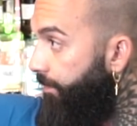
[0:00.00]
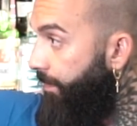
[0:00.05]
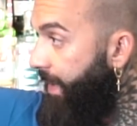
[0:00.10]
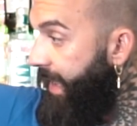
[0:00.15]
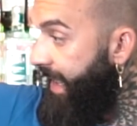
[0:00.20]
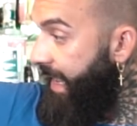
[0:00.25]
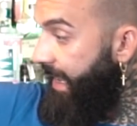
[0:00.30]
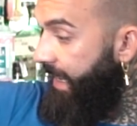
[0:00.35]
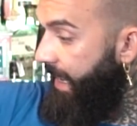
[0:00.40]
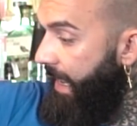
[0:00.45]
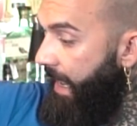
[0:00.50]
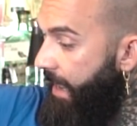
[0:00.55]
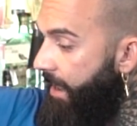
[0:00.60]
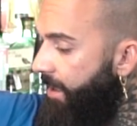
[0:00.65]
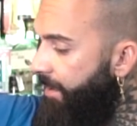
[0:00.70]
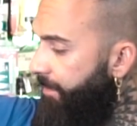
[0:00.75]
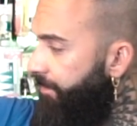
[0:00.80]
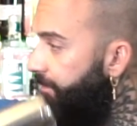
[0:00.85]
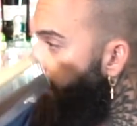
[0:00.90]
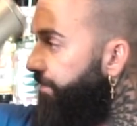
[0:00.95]
para
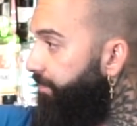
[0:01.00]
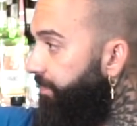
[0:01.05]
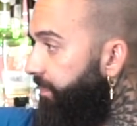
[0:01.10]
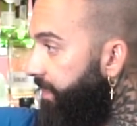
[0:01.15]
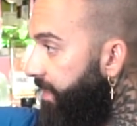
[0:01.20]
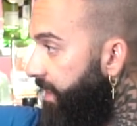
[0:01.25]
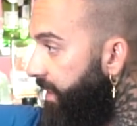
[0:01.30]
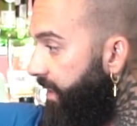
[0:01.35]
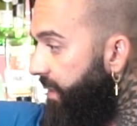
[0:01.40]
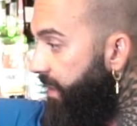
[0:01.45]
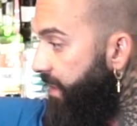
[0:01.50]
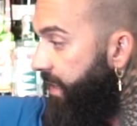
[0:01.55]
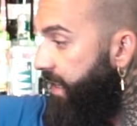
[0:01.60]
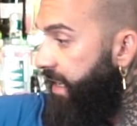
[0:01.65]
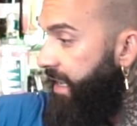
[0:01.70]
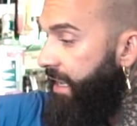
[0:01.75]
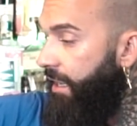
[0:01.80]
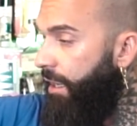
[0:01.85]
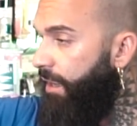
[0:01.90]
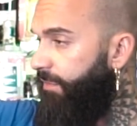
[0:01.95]
acá
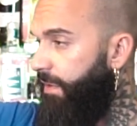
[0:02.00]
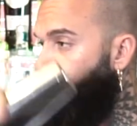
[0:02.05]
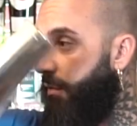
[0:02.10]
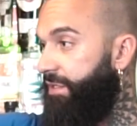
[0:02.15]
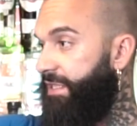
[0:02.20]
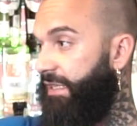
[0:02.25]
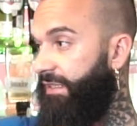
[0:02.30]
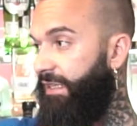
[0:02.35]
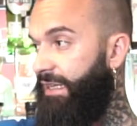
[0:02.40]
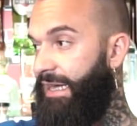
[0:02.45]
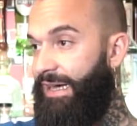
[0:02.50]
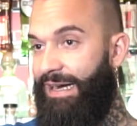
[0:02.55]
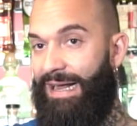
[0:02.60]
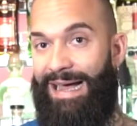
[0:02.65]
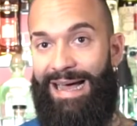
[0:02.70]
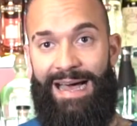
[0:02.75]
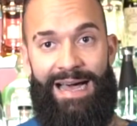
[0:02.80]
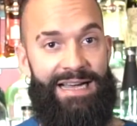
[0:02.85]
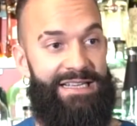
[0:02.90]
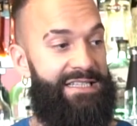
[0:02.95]
y lo vamos a
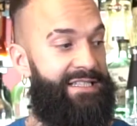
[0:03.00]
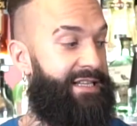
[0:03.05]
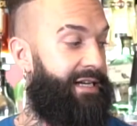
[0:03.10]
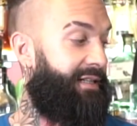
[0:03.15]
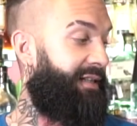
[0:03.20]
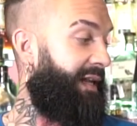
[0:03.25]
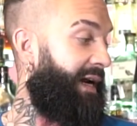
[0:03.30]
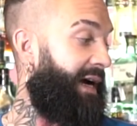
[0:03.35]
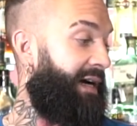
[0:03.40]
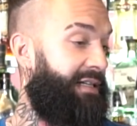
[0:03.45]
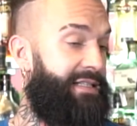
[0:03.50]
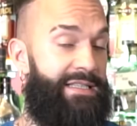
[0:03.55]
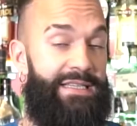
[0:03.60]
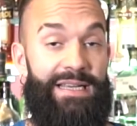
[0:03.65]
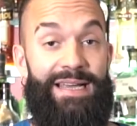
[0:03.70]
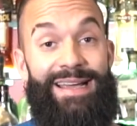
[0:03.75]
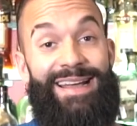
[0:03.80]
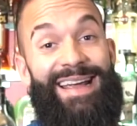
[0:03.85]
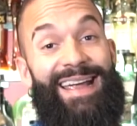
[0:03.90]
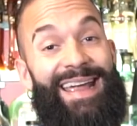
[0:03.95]
tirar hacia
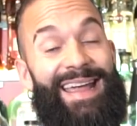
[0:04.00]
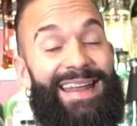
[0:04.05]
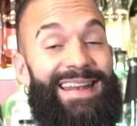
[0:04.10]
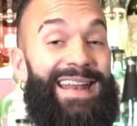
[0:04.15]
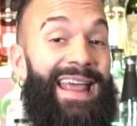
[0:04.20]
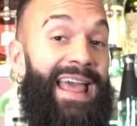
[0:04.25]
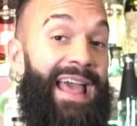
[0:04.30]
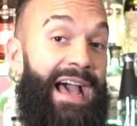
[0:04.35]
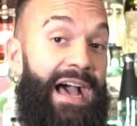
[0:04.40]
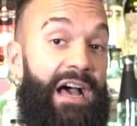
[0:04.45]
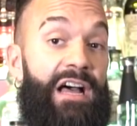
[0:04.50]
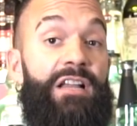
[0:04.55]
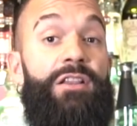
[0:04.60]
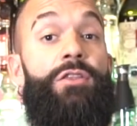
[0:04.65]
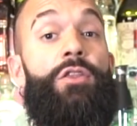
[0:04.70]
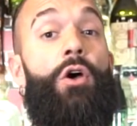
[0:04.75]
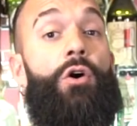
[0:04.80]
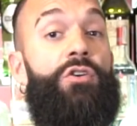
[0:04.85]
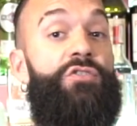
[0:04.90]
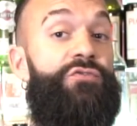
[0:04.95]
atrás que dea
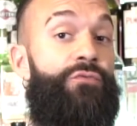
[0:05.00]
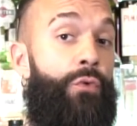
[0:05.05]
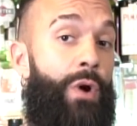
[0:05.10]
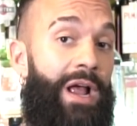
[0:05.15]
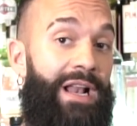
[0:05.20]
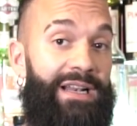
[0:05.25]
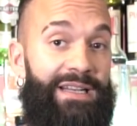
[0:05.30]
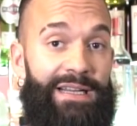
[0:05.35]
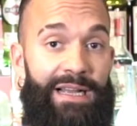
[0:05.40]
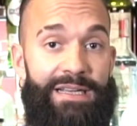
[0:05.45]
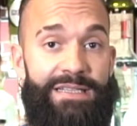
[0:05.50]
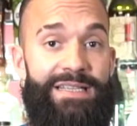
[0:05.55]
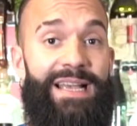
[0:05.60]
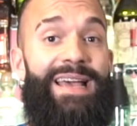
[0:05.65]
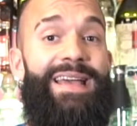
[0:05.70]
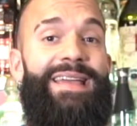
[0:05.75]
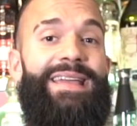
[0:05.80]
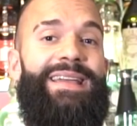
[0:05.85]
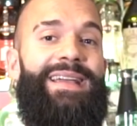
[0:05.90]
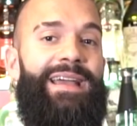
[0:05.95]
dos vueltas
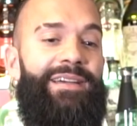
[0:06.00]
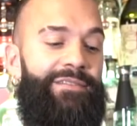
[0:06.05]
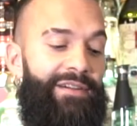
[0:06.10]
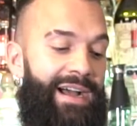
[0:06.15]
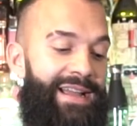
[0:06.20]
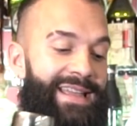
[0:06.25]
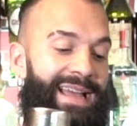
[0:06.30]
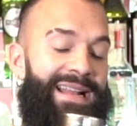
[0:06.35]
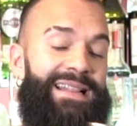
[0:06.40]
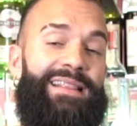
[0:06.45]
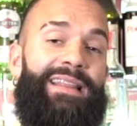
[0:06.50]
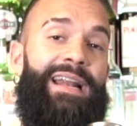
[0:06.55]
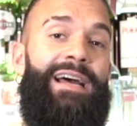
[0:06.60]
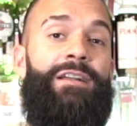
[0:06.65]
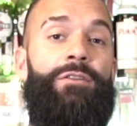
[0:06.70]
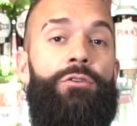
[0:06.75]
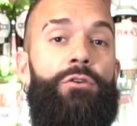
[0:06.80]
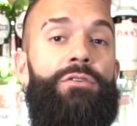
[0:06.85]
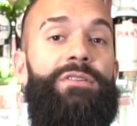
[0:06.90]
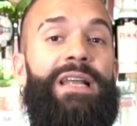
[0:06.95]
y que vaya
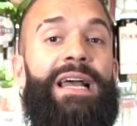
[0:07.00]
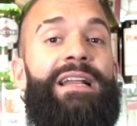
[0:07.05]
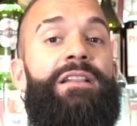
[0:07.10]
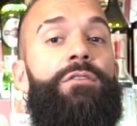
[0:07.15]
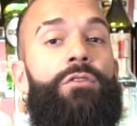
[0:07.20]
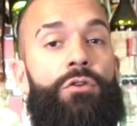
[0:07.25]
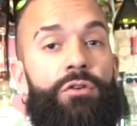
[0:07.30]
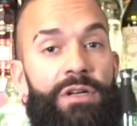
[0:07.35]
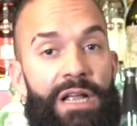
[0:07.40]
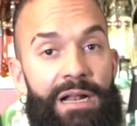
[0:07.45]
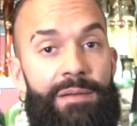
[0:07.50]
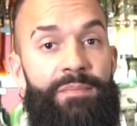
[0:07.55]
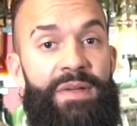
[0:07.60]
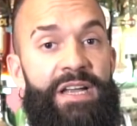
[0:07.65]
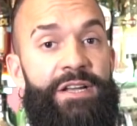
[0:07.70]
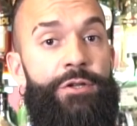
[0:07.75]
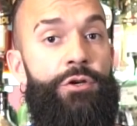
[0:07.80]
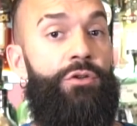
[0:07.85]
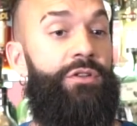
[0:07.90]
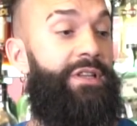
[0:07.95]
entrando dentro del
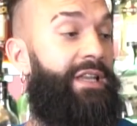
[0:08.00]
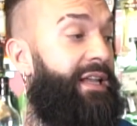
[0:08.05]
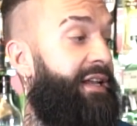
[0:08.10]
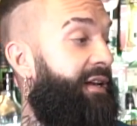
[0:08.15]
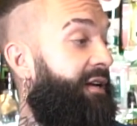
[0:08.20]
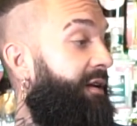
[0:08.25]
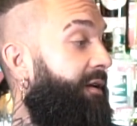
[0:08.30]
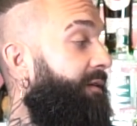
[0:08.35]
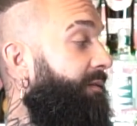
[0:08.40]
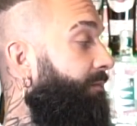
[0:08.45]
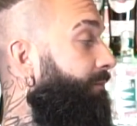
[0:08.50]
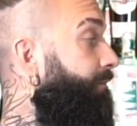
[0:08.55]
medio team